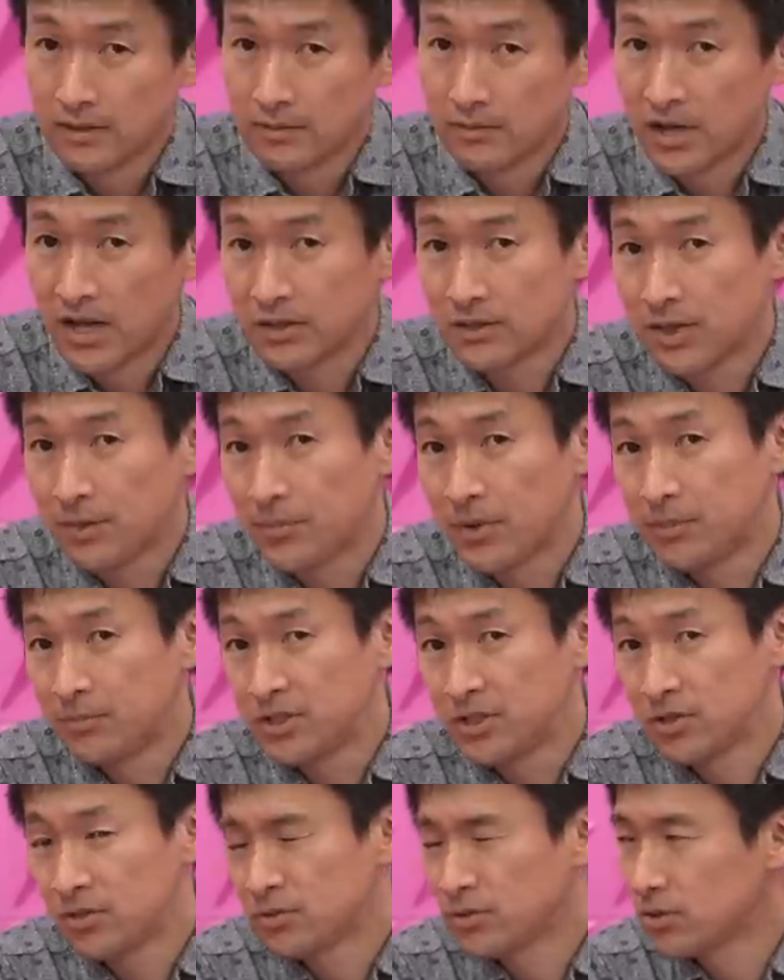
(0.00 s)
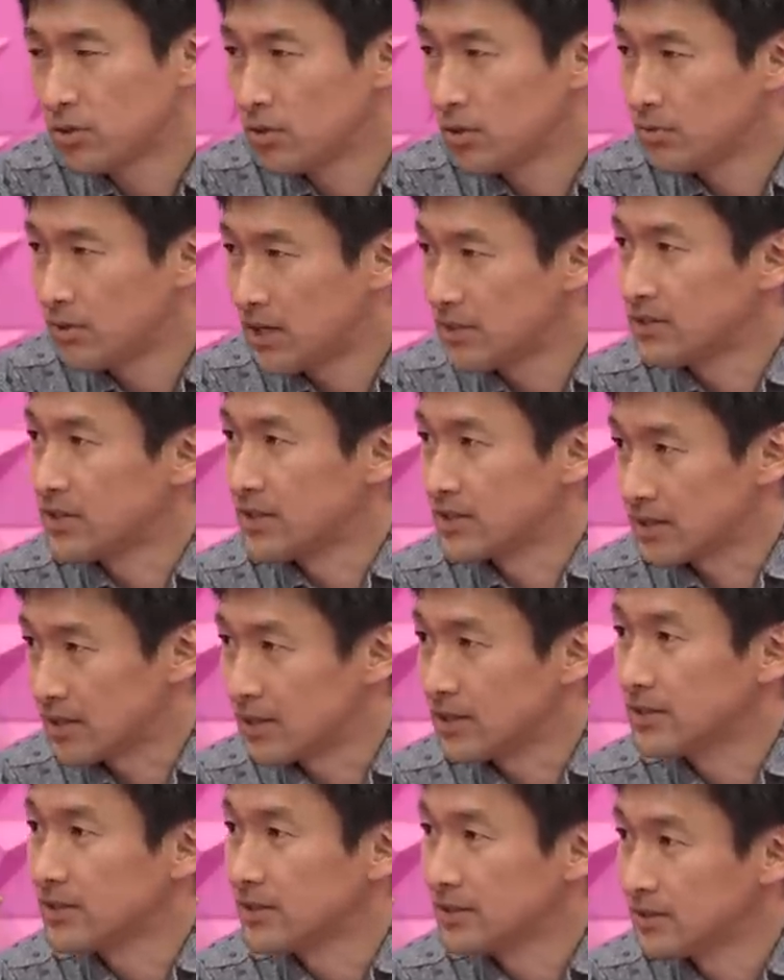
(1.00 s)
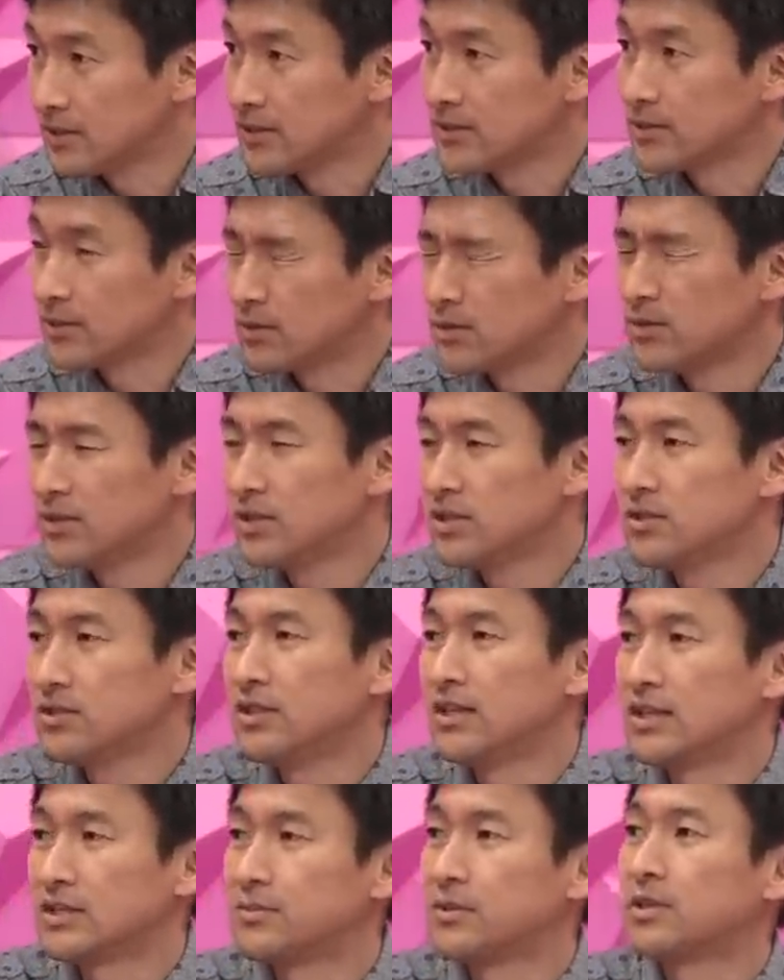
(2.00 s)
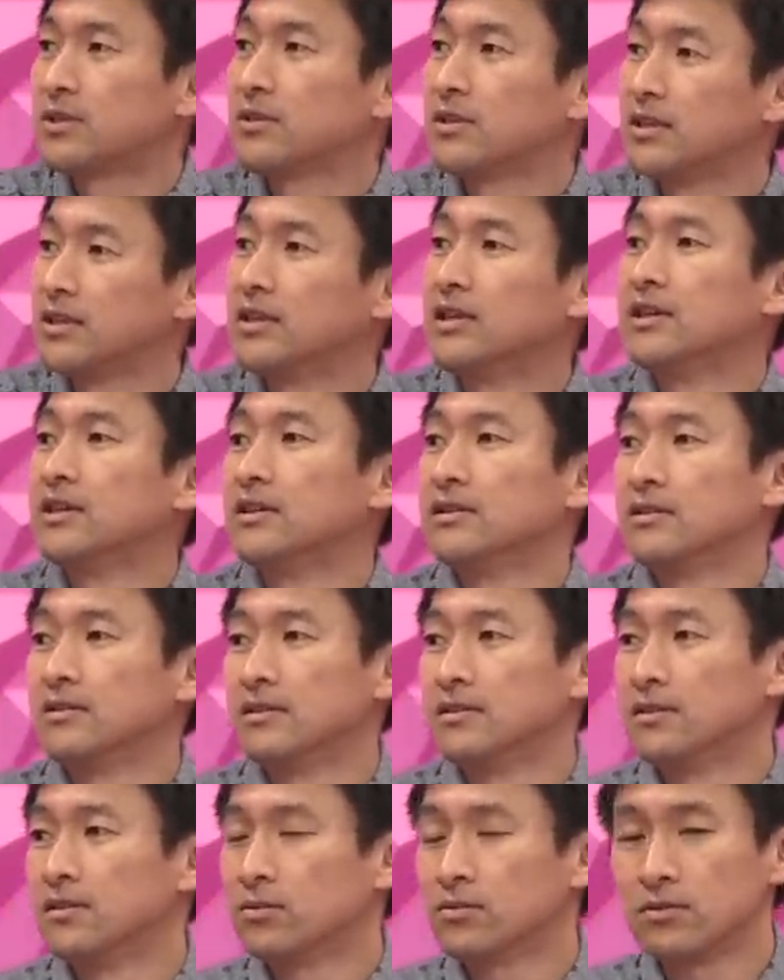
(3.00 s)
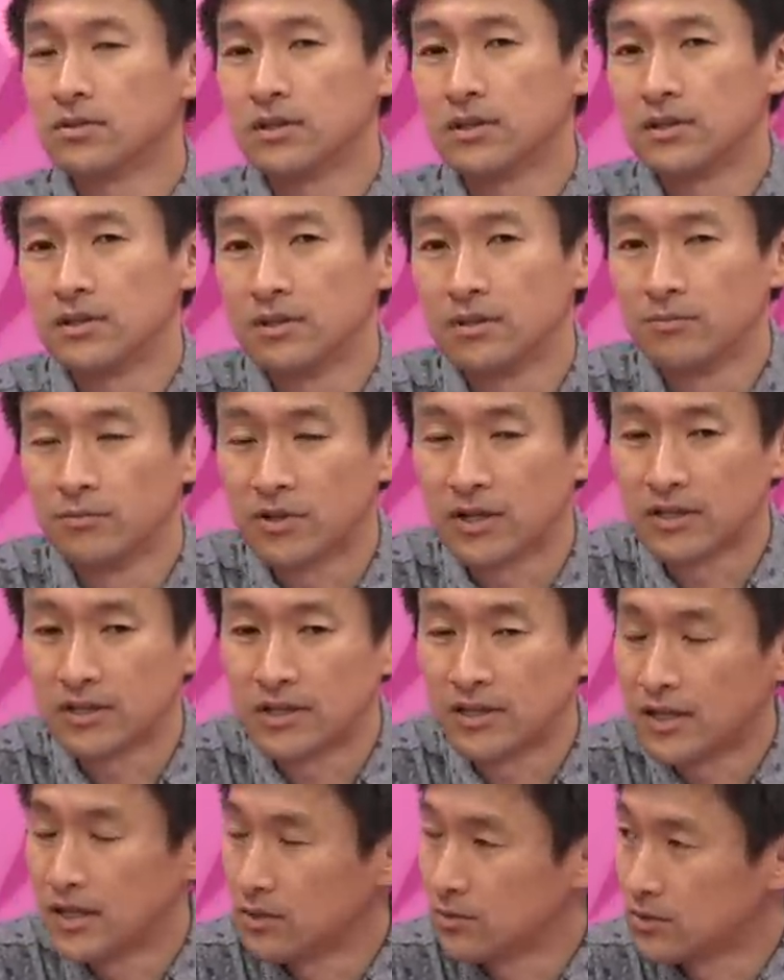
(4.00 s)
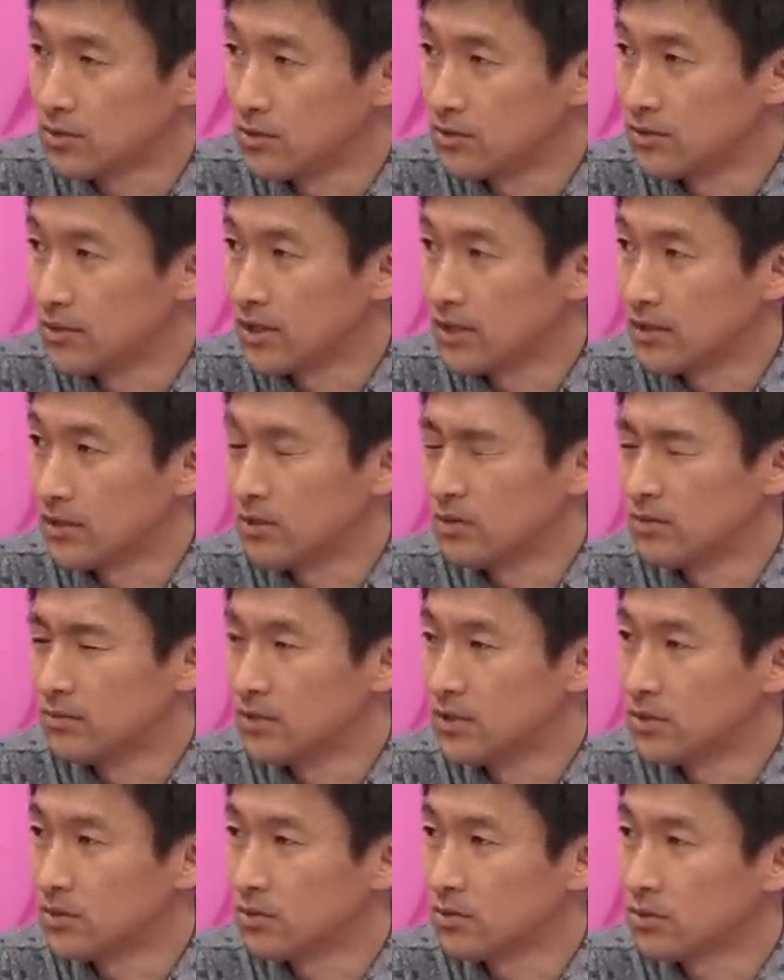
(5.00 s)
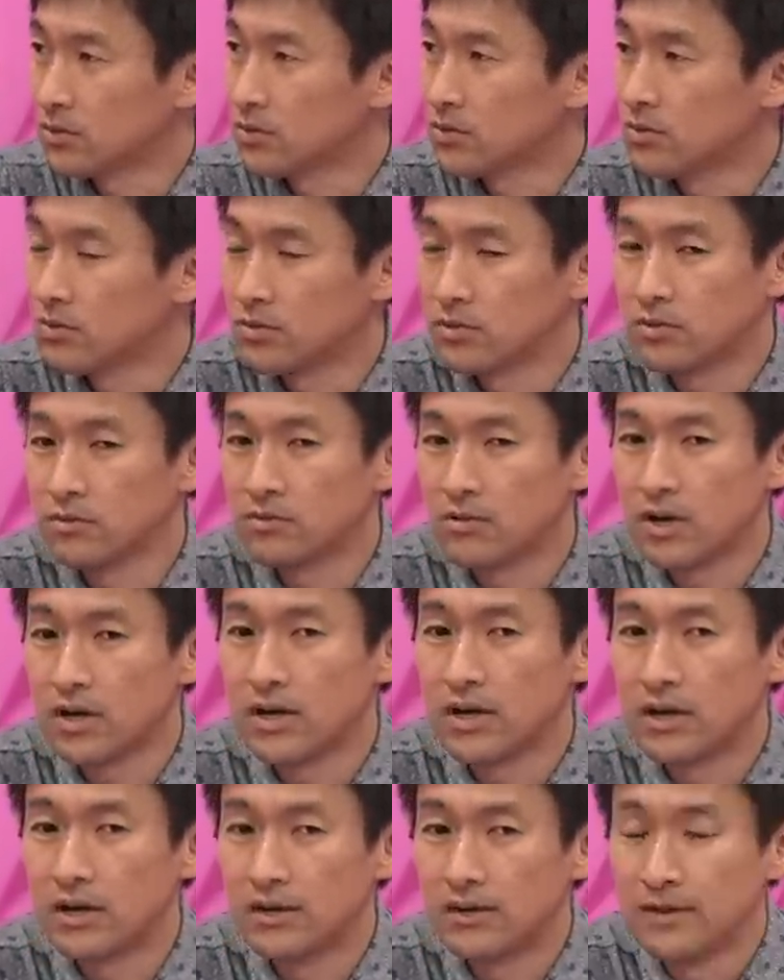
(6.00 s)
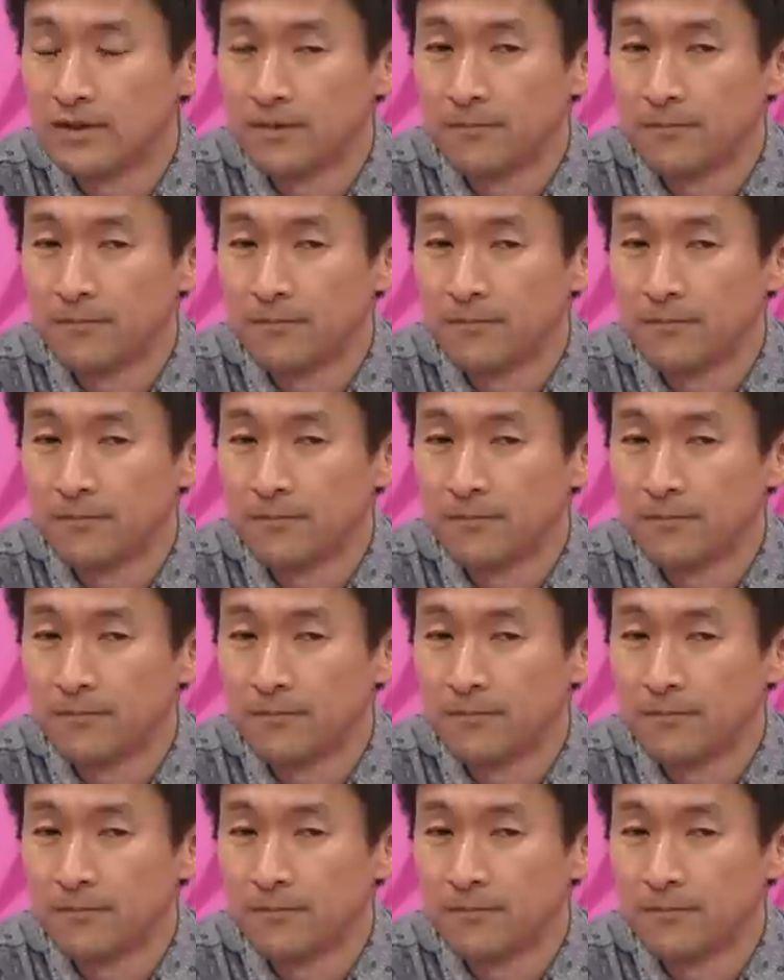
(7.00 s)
まあ、あとやっぱりビジョンの共有はあるじゃないですかその20人集まった時にどこに向かって何をするんだっていうビジョンの共有は